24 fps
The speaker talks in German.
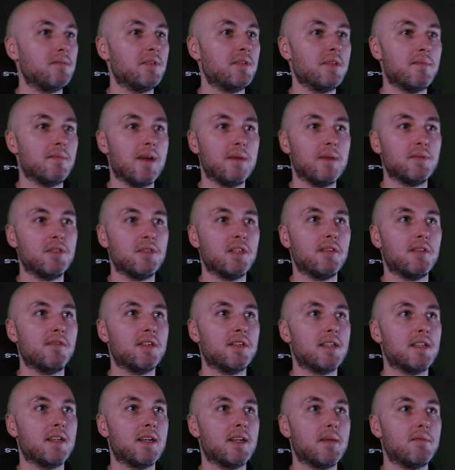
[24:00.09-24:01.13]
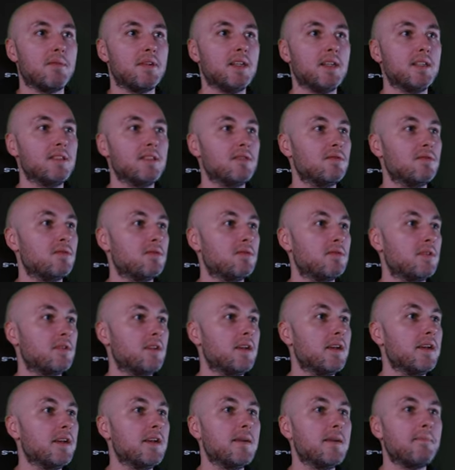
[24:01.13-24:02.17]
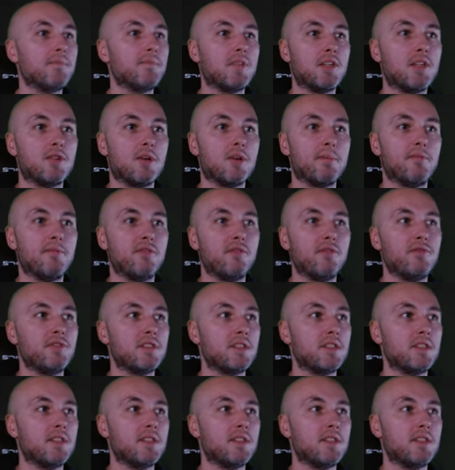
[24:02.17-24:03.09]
Mit dem Abstieg, wie gesagt, haben wir nichts zu tun. Die Top 15